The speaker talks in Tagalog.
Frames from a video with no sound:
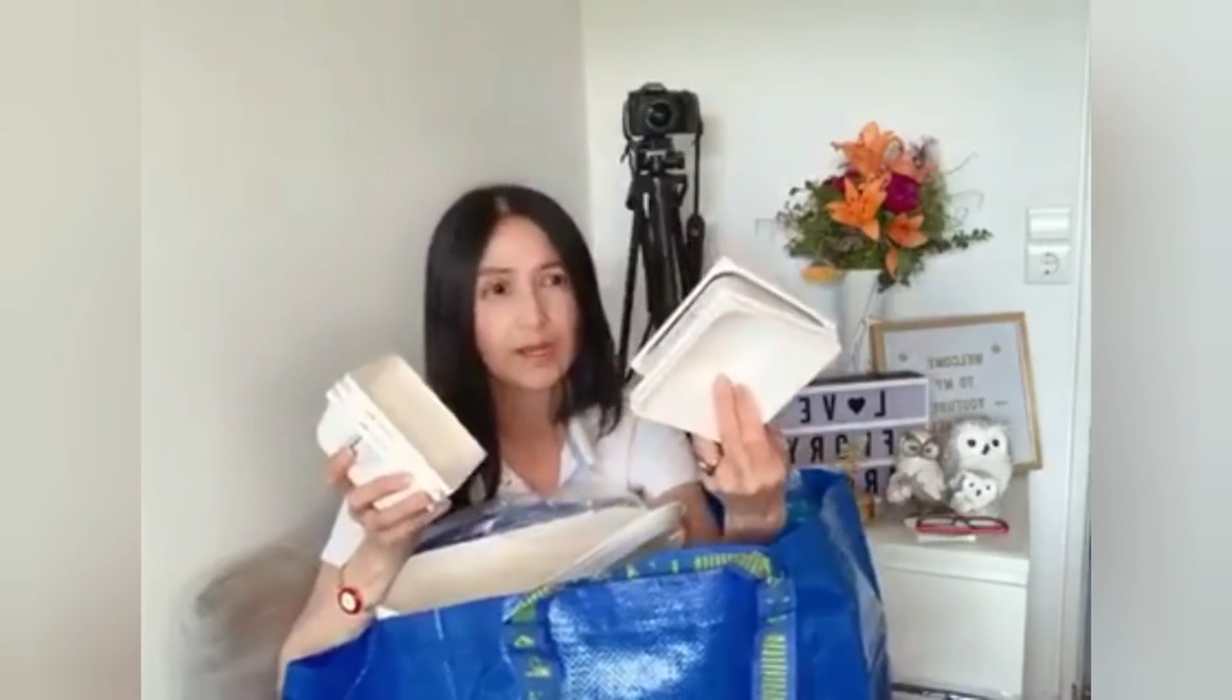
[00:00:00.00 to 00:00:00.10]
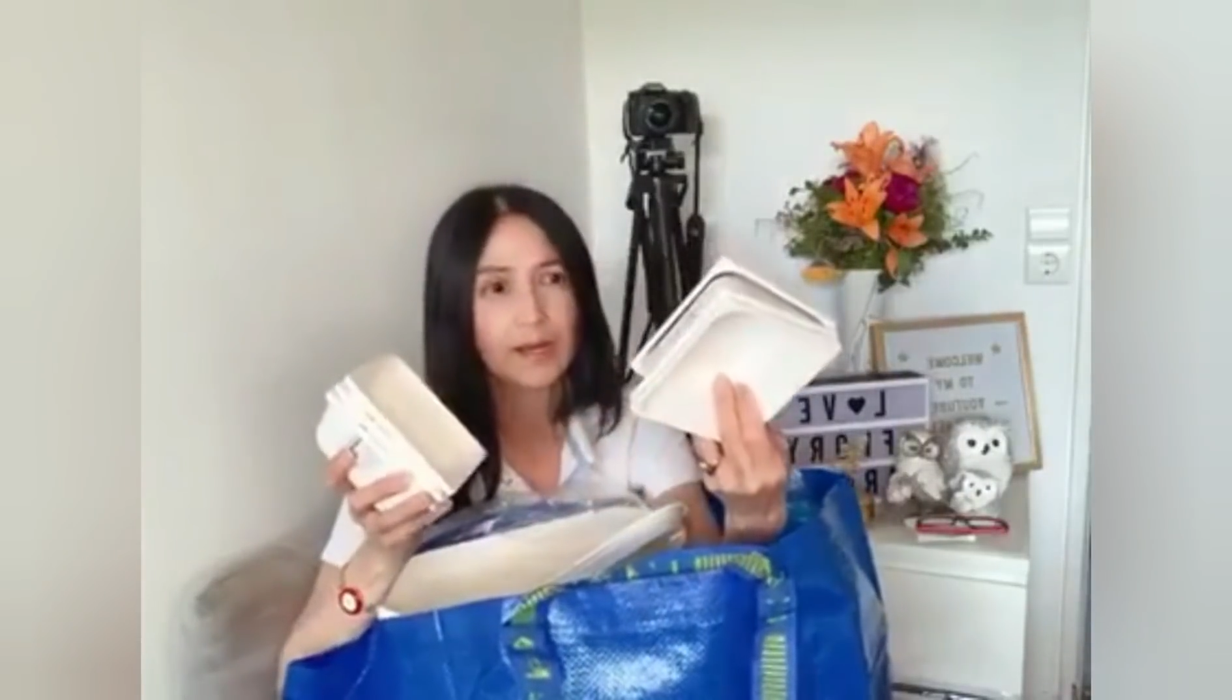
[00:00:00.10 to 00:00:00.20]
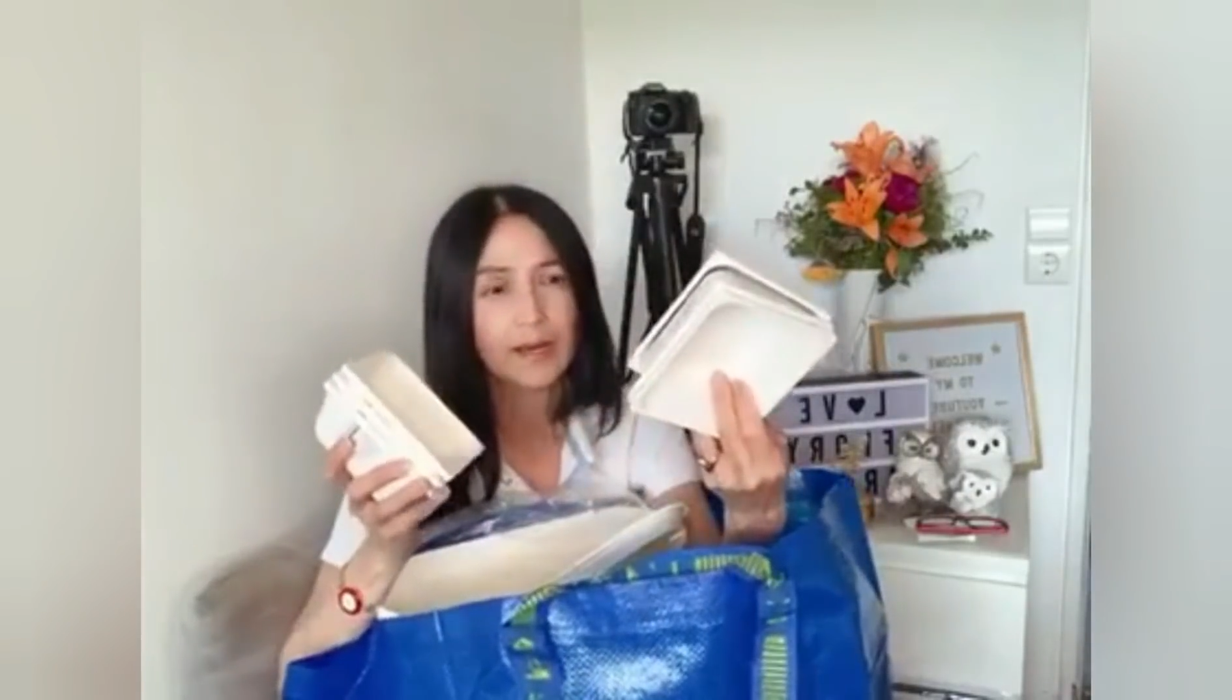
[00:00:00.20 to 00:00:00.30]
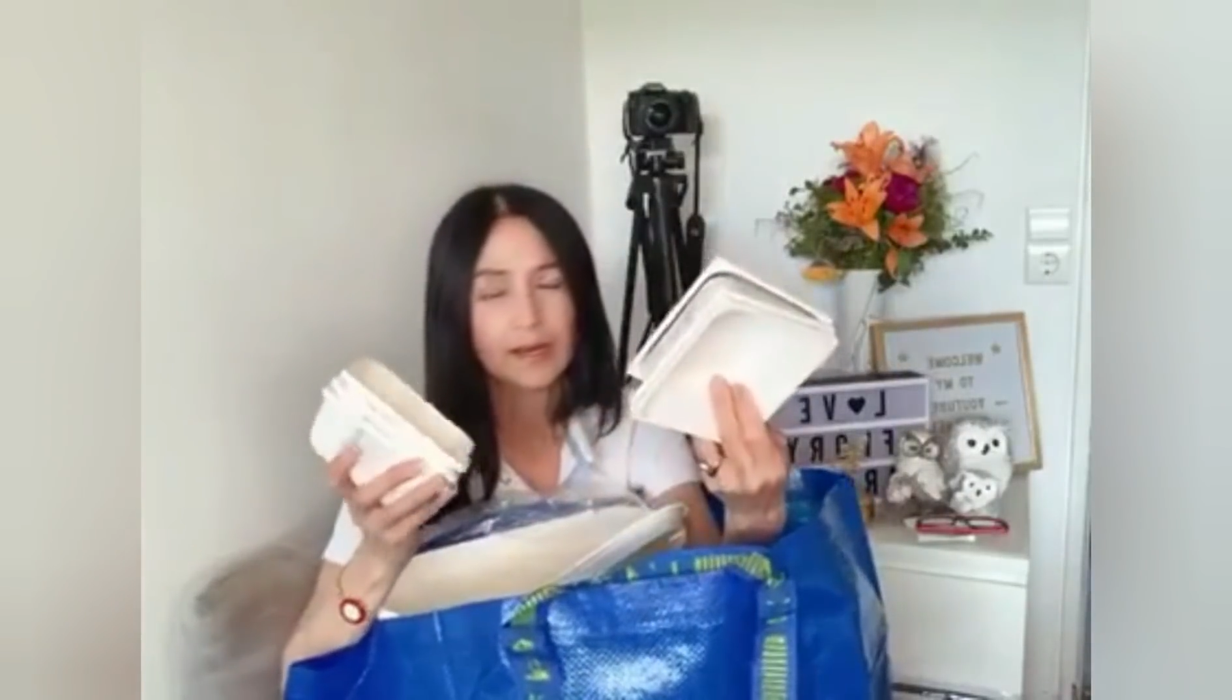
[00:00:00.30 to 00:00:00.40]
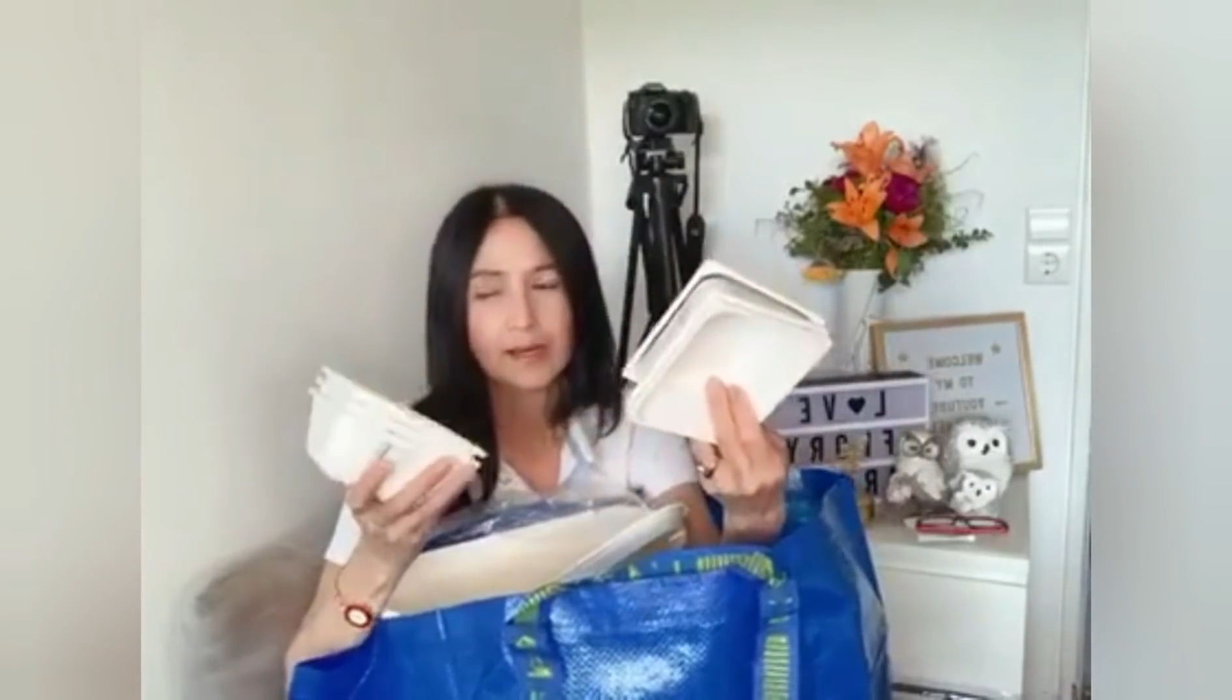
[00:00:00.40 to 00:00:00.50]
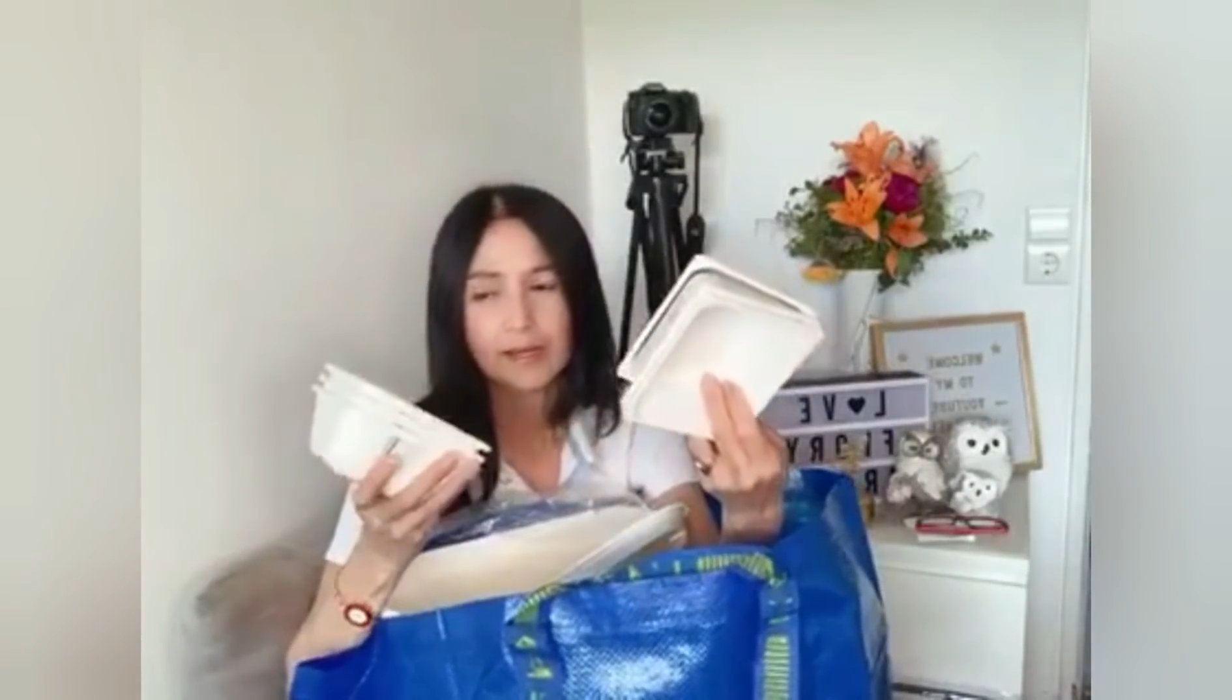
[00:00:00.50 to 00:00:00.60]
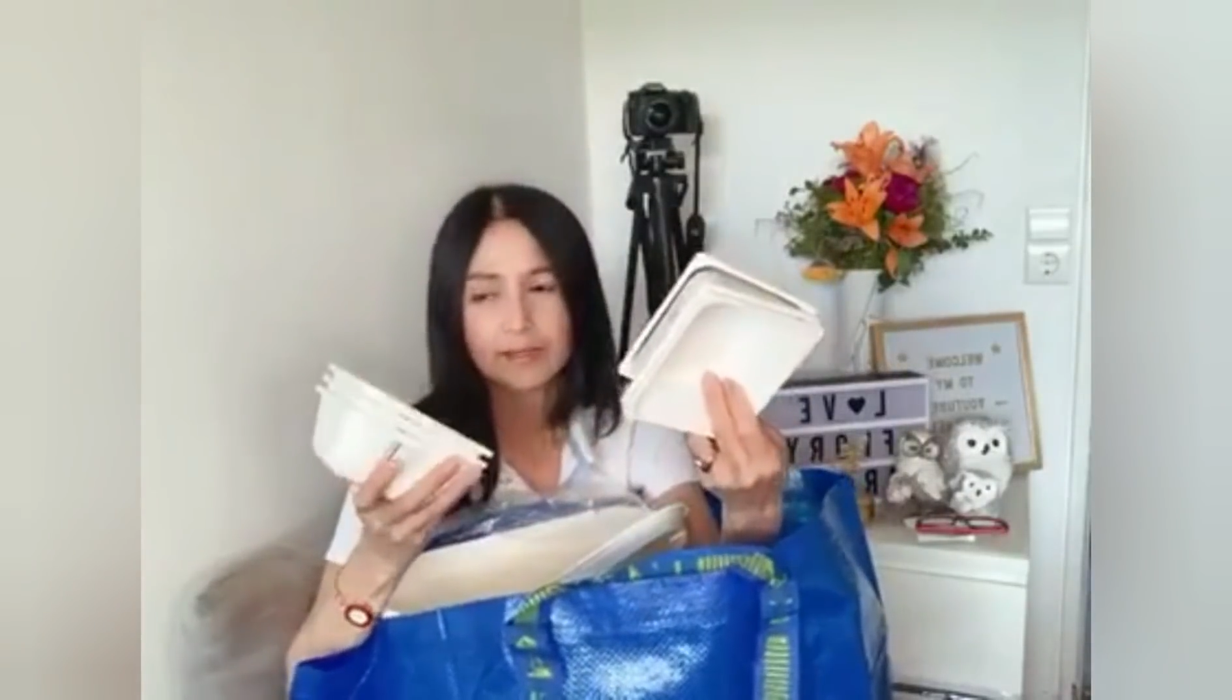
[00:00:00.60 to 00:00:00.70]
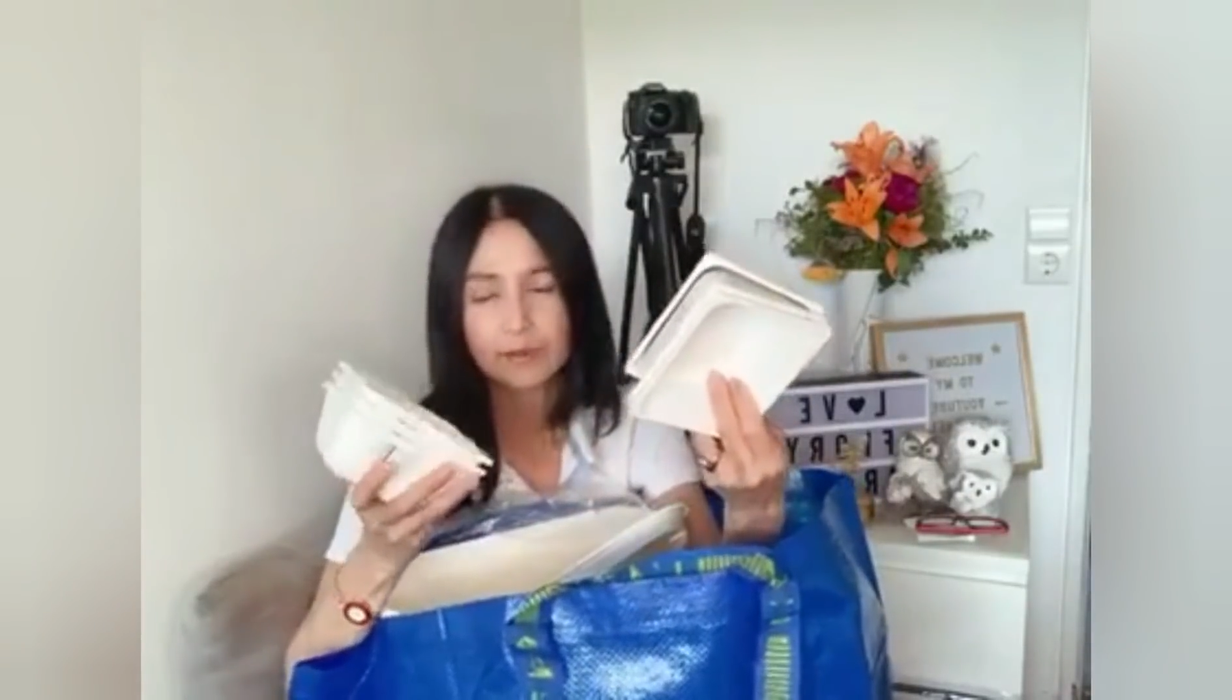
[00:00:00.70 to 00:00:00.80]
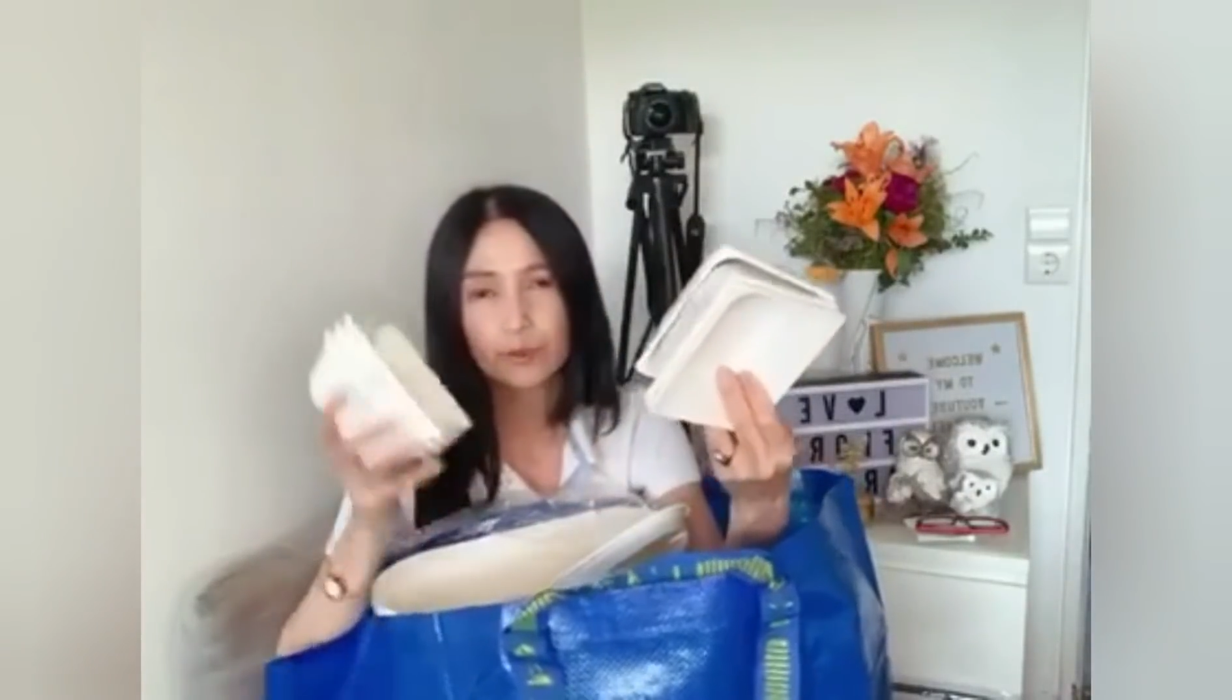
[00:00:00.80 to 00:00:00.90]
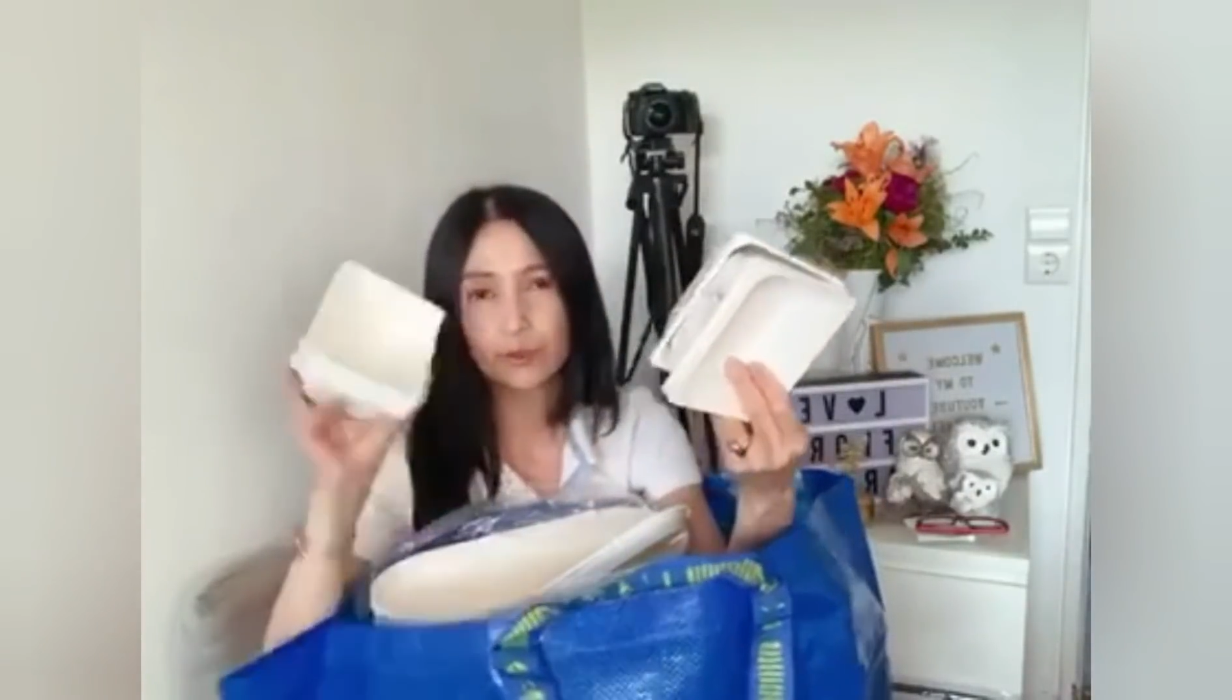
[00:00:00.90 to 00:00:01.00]
At
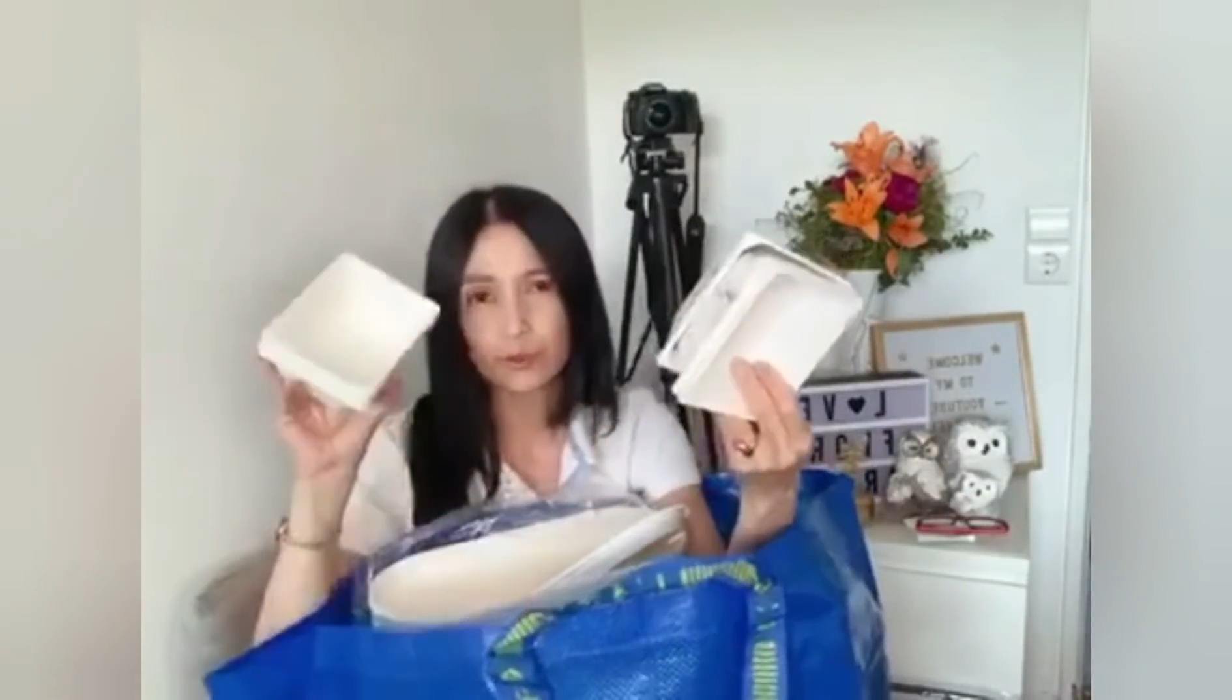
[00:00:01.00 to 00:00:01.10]
gusto ko